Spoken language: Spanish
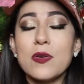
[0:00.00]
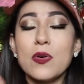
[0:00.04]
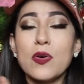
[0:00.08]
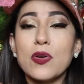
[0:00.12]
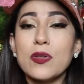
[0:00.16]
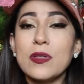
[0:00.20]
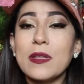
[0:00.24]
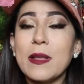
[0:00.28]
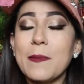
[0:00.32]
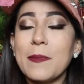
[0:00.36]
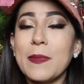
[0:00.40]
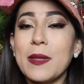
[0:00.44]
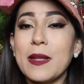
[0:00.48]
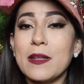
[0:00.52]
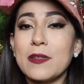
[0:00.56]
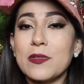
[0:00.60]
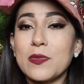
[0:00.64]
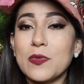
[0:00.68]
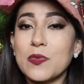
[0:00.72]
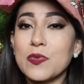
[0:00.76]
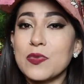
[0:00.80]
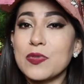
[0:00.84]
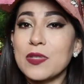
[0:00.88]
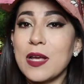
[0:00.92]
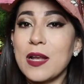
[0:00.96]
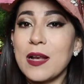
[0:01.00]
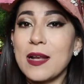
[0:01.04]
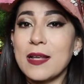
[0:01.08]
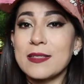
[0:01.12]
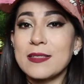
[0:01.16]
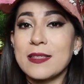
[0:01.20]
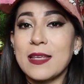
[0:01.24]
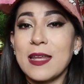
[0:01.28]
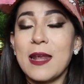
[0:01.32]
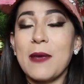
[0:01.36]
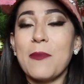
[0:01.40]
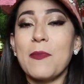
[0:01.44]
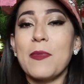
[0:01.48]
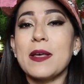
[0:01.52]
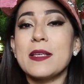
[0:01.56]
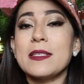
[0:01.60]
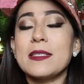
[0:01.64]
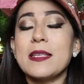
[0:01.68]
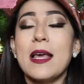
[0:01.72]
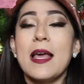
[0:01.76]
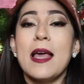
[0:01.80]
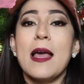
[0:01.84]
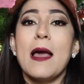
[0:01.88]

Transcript: o también les gustan las cremas